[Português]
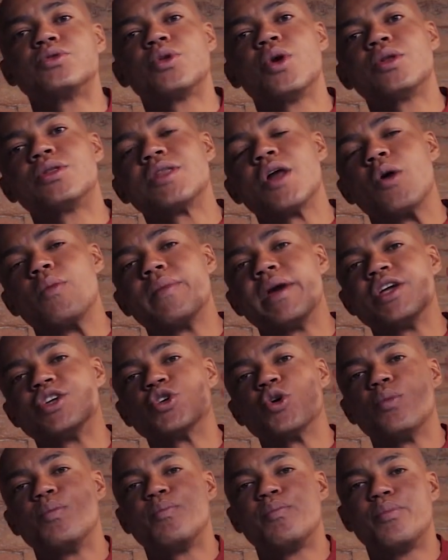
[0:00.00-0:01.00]

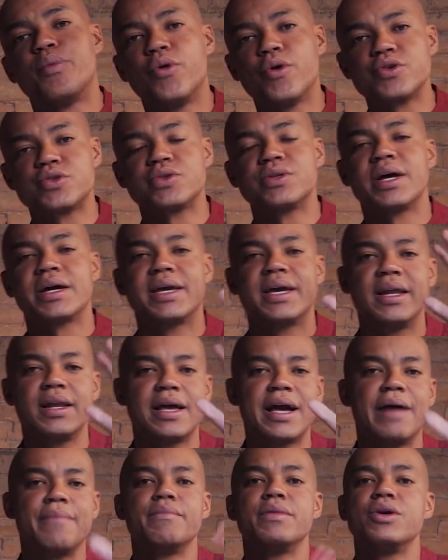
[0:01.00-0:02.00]
totalmente oposto daquele
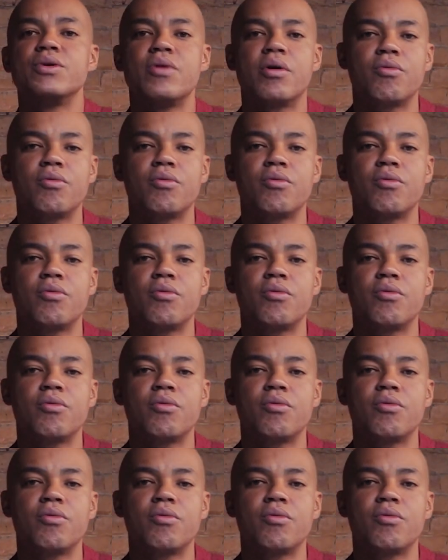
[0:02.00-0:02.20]
caminho